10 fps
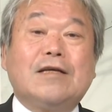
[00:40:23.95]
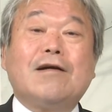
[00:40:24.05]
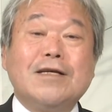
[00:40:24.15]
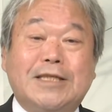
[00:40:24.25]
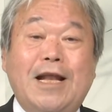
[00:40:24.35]
一
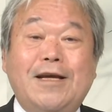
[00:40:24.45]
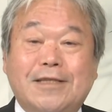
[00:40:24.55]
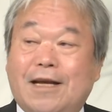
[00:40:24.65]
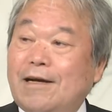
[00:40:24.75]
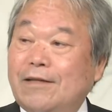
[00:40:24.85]
貫してな
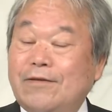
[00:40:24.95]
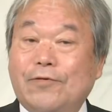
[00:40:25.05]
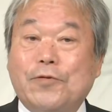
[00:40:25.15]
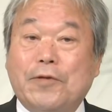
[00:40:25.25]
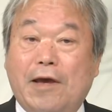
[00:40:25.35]
いじゃないかとい
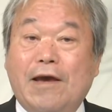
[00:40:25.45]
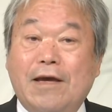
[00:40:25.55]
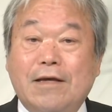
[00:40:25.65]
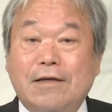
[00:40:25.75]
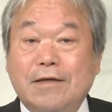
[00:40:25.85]
うことで、
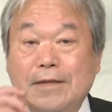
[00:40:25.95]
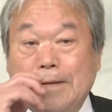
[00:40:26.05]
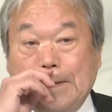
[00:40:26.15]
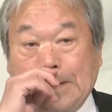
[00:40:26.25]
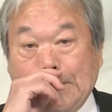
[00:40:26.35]

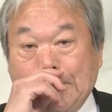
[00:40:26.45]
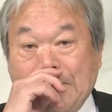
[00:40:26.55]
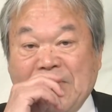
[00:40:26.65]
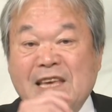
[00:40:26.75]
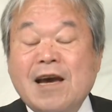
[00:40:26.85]

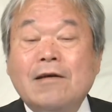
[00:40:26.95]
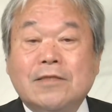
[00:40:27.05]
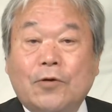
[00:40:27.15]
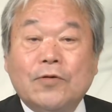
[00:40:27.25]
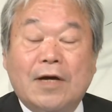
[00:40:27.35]
えー、批
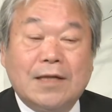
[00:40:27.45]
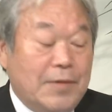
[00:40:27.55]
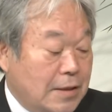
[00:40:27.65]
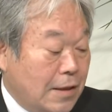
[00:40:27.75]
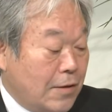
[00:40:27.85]
判したことがあり
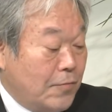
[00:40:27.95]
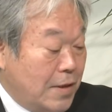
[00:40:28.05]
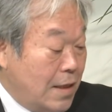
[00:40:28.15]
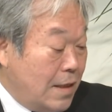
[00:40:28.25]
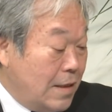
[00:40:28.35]
ましたけどもね。